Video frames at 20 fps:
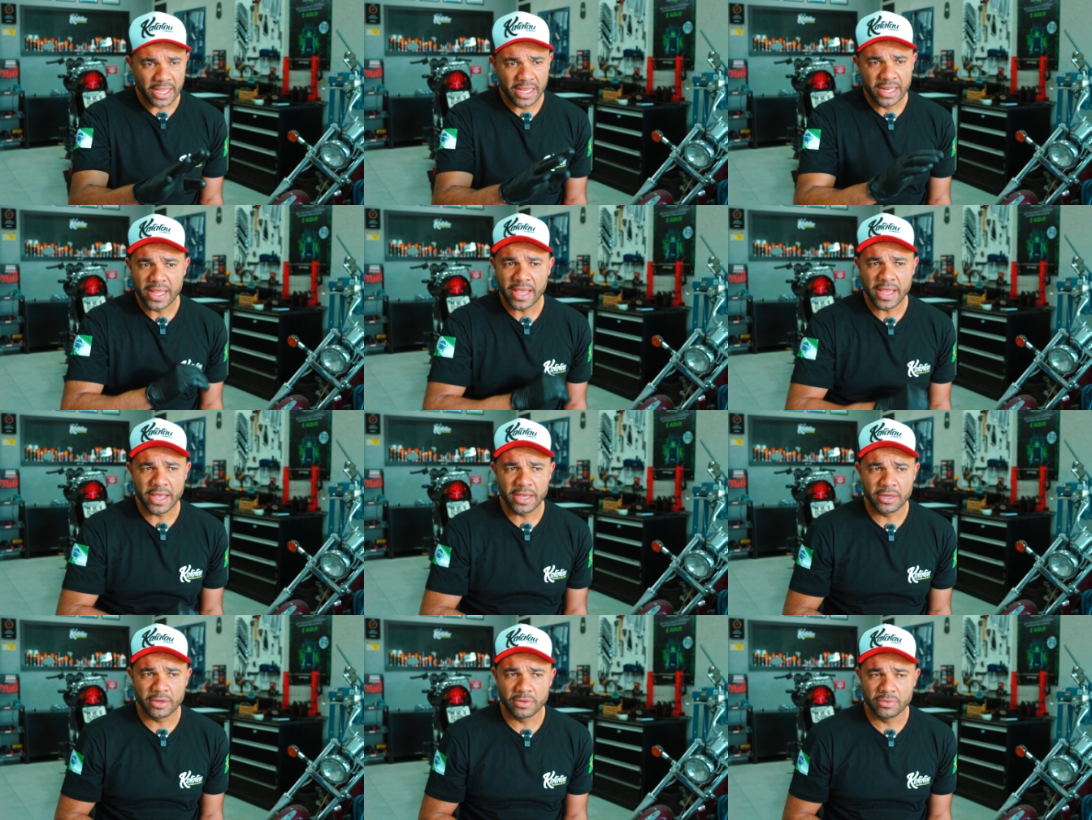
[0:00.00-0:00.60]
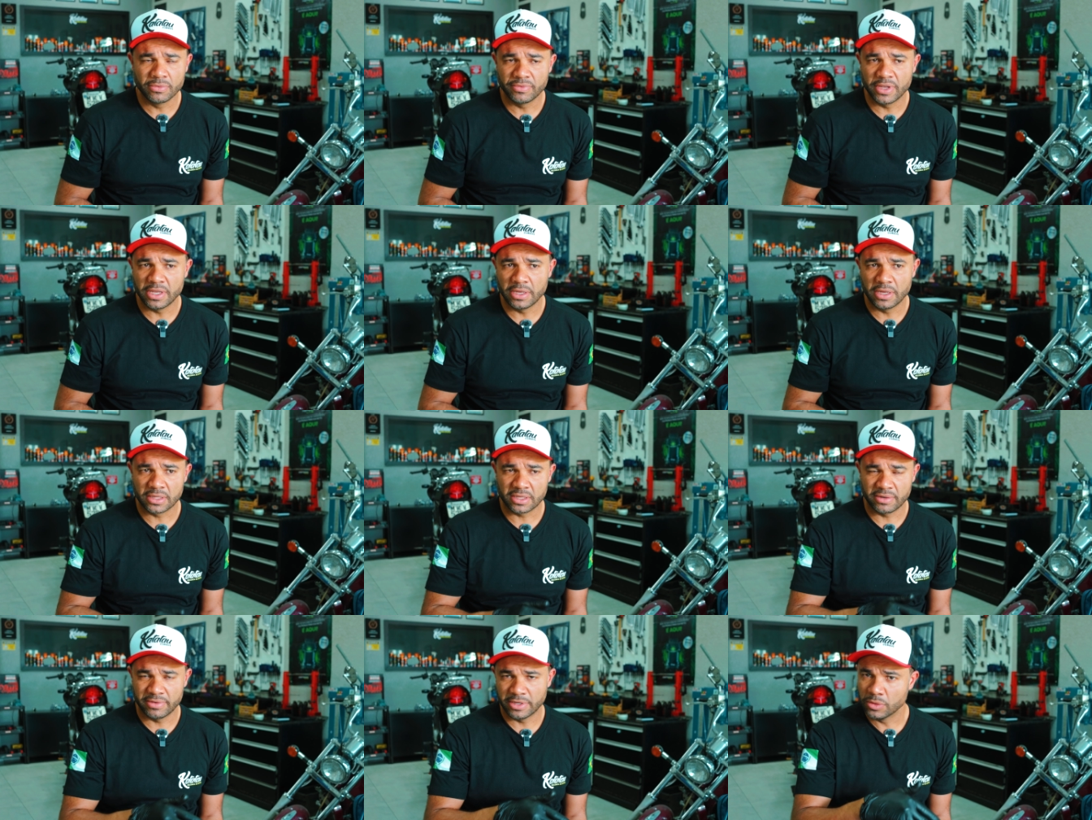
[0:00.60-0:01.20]
Ele é
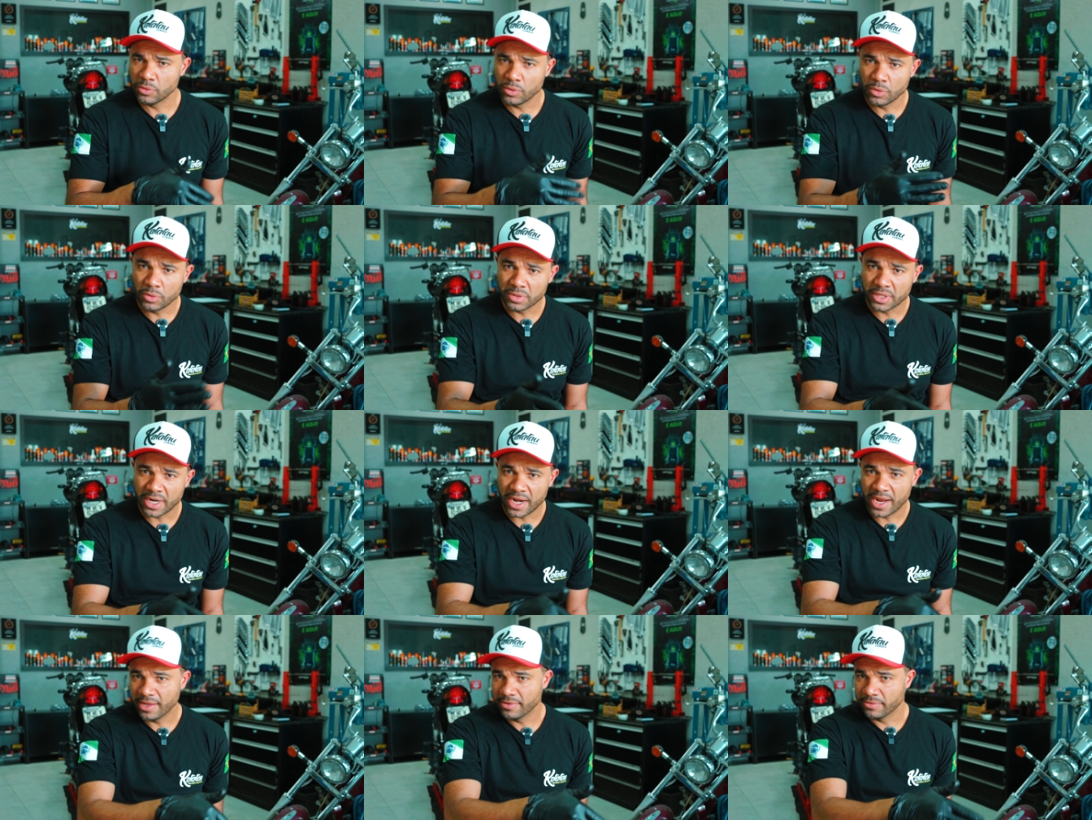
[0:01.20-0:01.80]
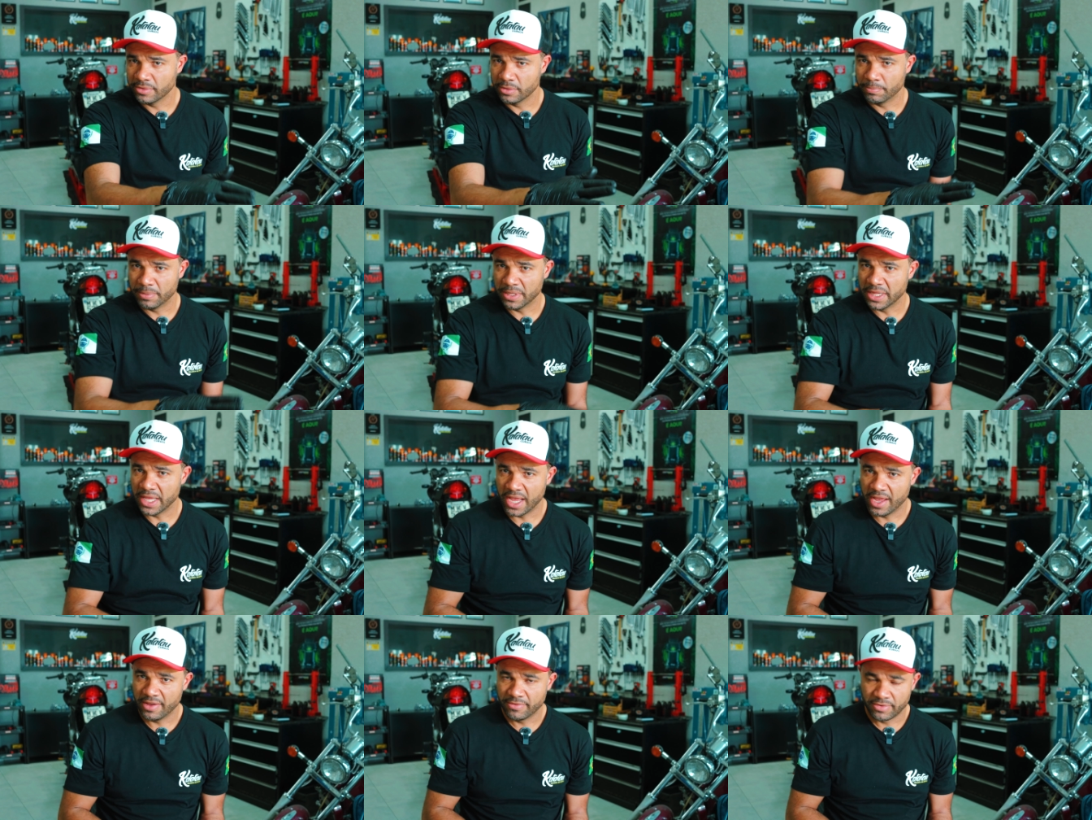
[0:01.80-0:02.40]
bem através do Google Drive, o
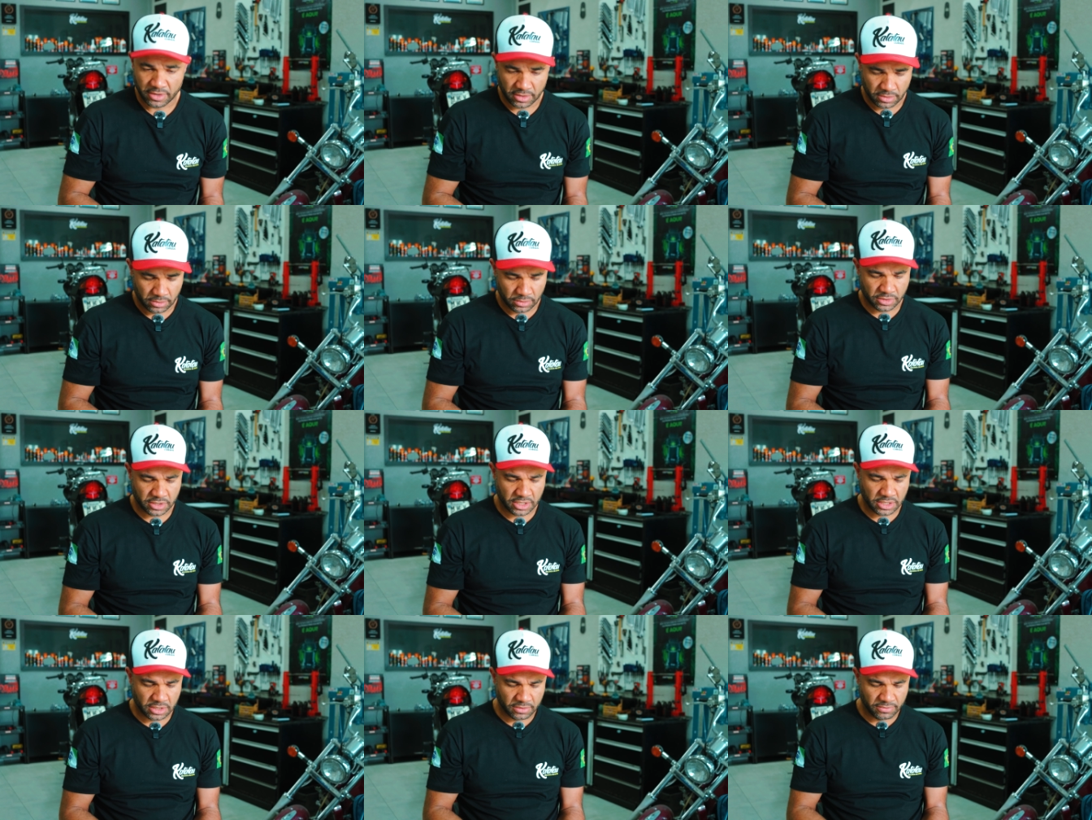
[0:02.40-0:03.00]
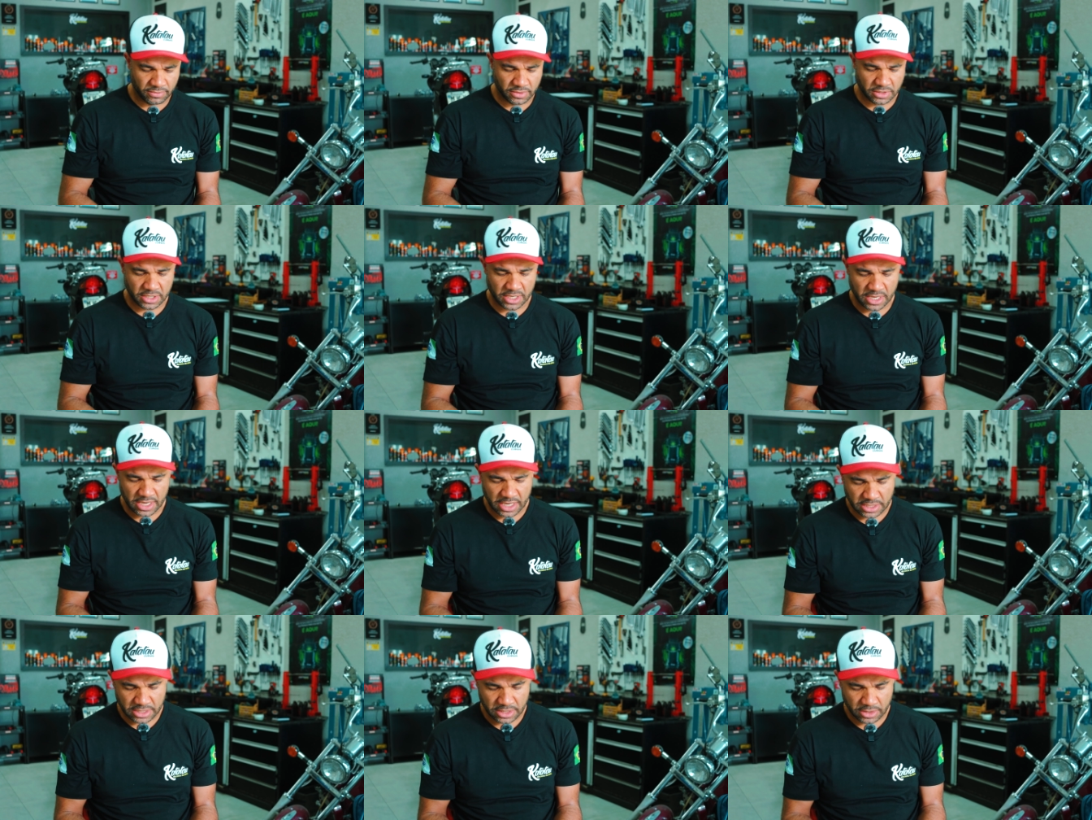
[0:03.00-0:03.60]
PDF, do jeito que
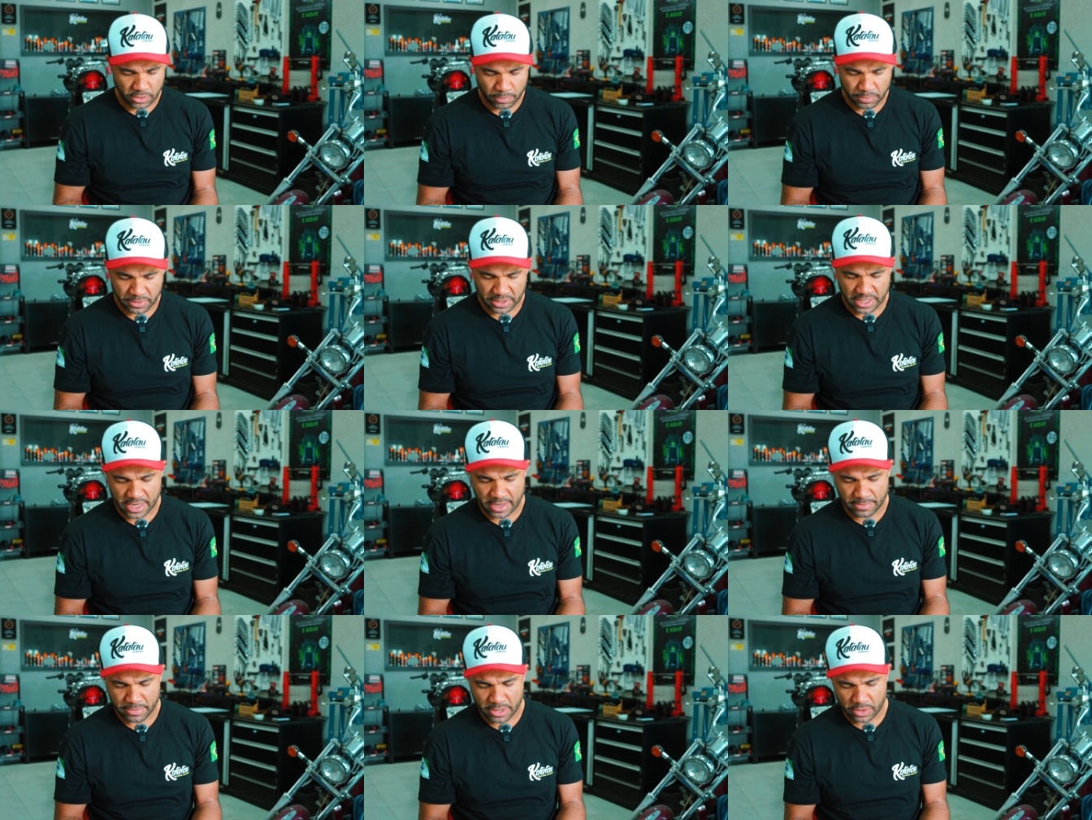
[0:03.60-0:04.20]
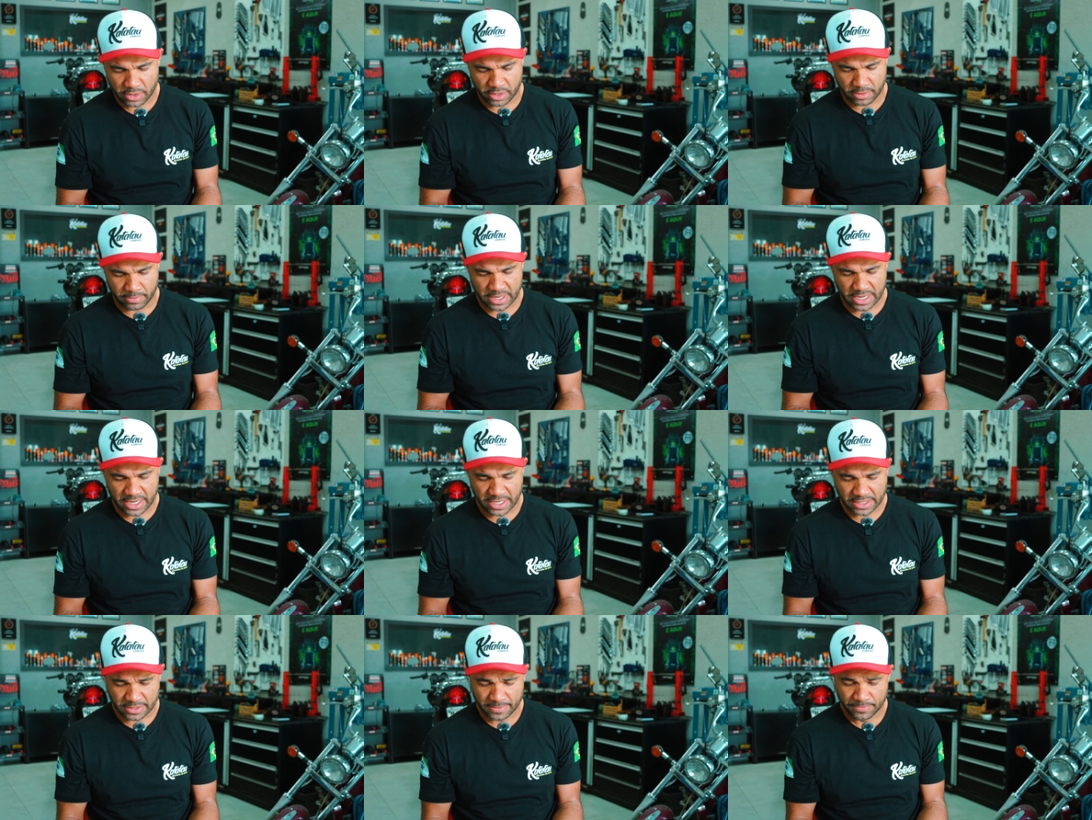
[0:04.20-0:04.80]
você acha optar melhor,
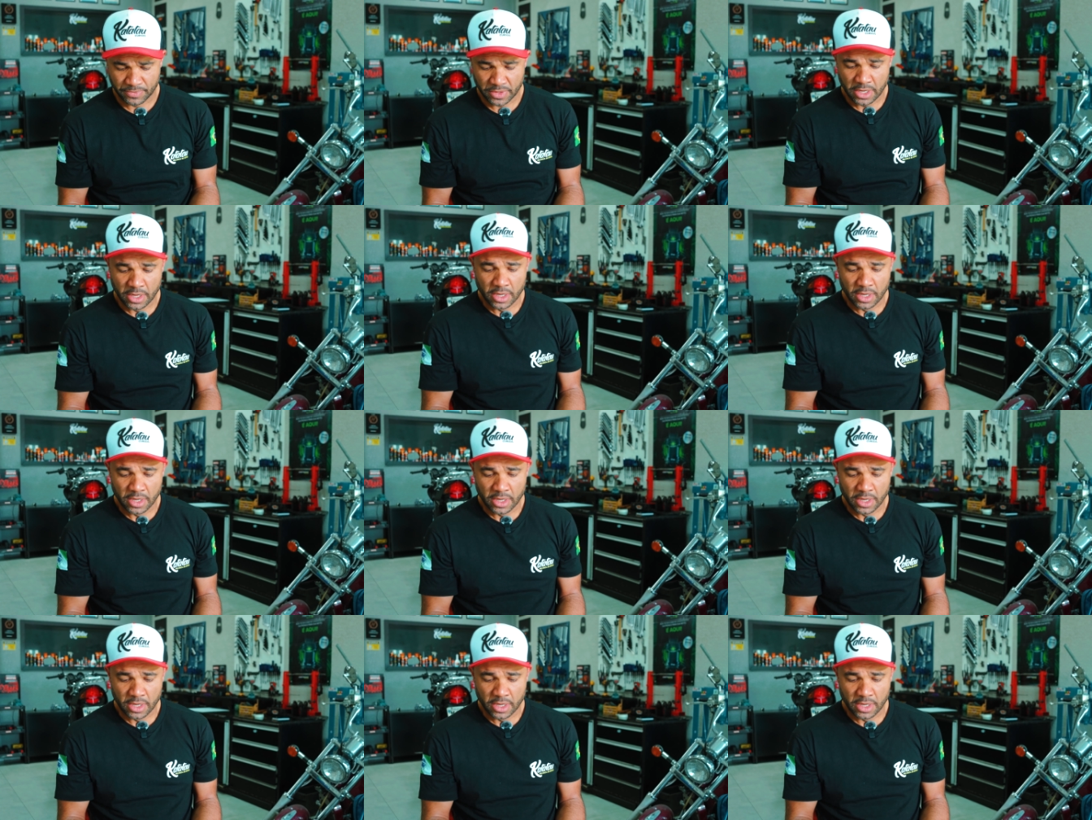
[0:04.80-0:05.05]
beleza?